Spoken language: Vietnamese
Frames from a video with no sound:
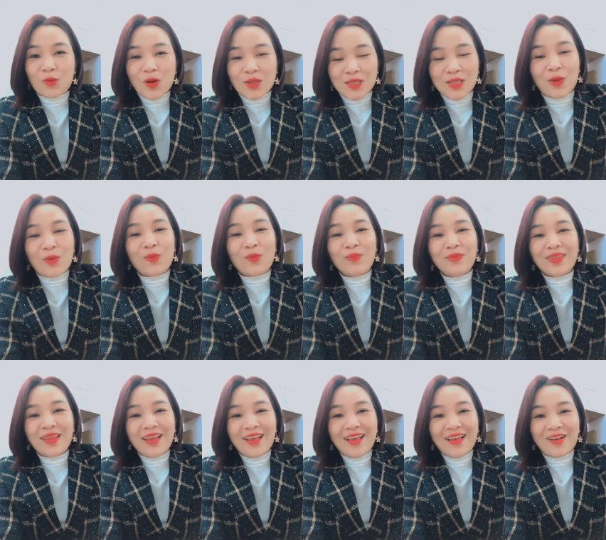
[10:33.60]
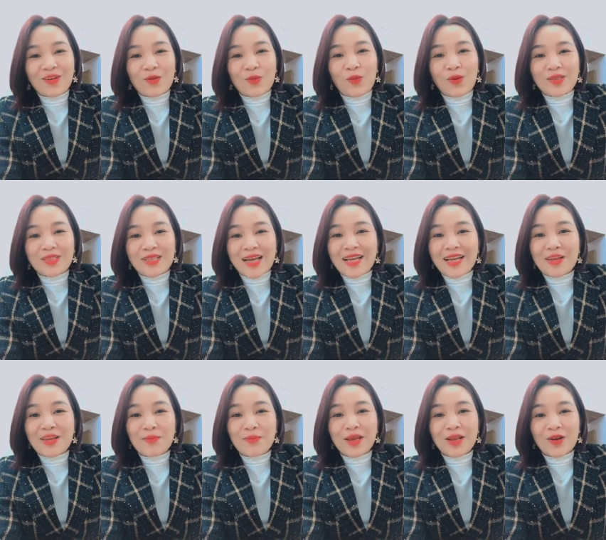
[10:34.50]
cuộc sống của gia
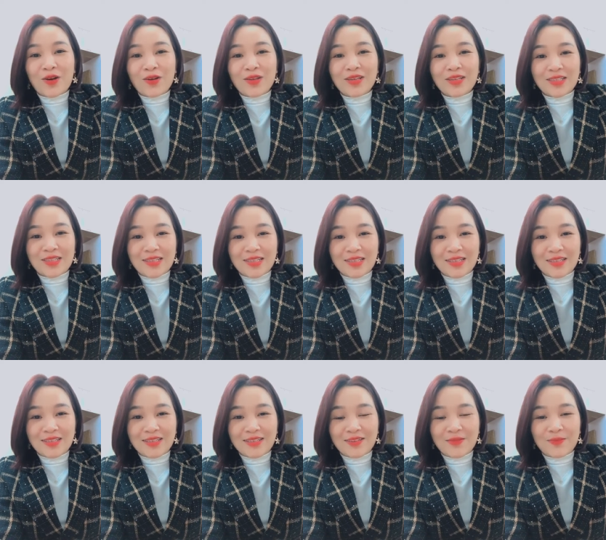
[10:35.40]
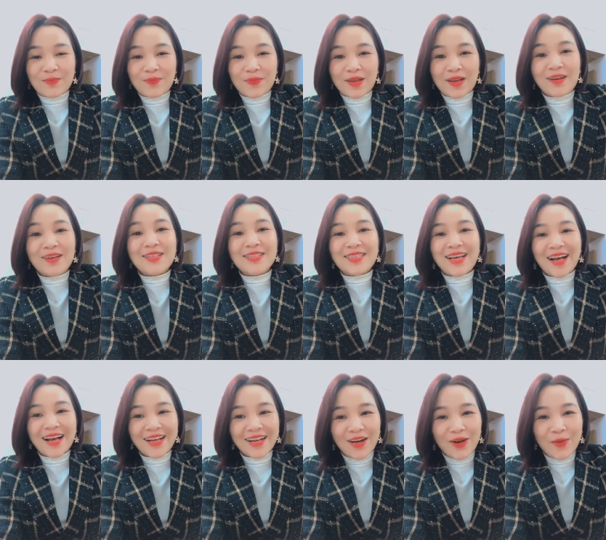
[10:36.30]
đình mình có thực sự khởi
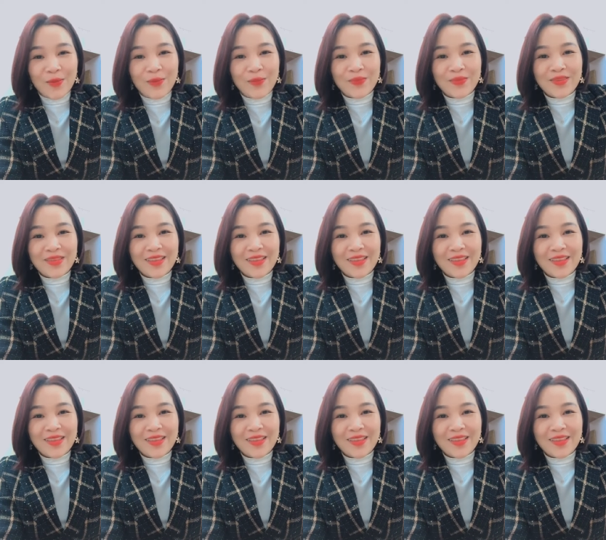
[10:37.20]
sắc hay không,